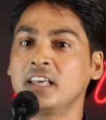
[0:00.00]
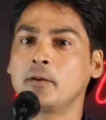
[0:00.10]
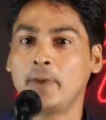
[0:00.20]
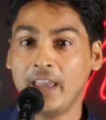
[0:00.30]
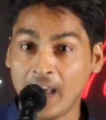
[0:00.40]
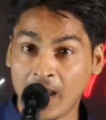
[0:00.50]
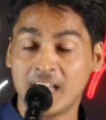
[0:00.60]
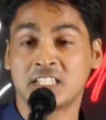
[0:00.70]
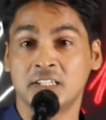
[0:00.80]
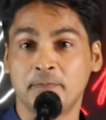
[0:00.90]
निर्भया
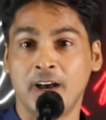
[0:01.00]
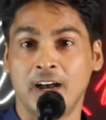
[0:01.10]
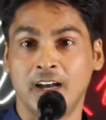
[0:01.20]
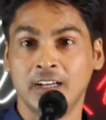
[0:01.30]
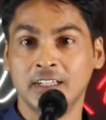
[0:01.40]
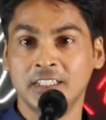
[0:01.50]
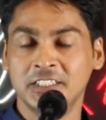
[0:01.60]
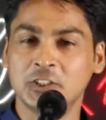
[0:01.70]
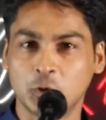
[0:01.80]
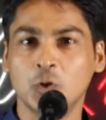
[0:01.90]
आशिपा
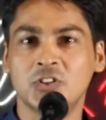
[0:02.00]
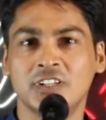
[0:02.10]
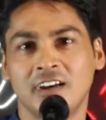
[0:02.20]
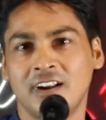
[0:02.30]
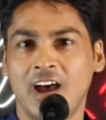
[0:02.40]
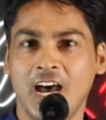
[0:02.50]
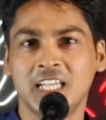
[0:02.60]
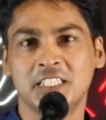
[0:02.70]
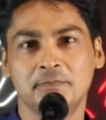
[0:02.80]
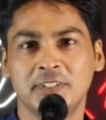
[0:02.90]
ये सोच कर
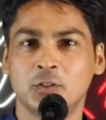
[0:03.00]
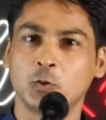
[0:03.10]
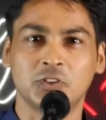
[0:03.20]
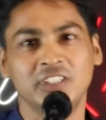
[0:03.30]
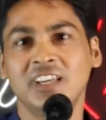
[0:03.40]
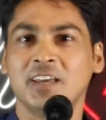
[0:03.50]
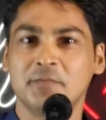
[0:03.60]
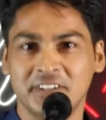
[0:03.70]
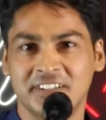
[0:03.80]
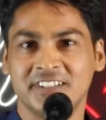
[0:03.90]
आज भी रोती हैं
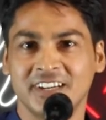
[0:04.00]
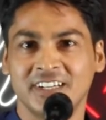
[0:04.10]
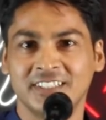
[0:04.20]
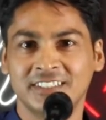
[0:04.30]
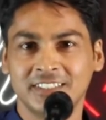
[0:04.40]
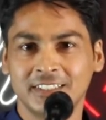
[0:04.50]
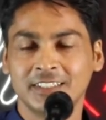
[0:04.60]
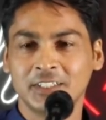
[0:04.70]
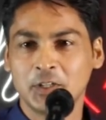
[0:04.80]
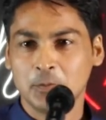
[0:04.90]
बेटियाँ
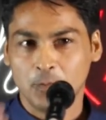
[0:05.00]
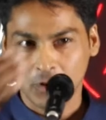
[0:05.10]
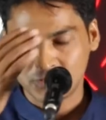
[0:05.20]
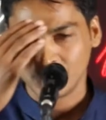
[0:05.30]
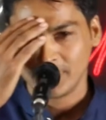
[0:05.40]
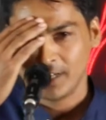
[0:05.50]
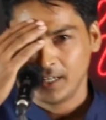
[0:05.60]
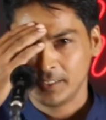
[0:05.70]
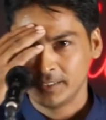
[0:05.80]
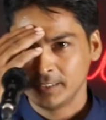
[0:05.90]
बहुत शुक्रिया
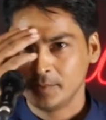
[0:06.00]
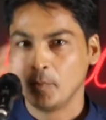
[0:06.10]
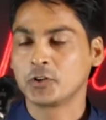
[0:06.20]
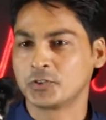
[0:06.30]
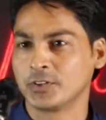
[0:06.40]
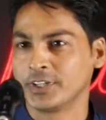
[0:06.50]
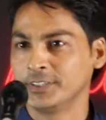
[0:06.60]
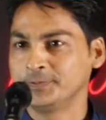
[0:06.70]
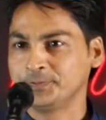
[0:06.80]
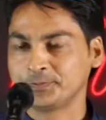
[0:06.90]
बहुत
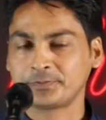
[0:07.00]
शुक्रिया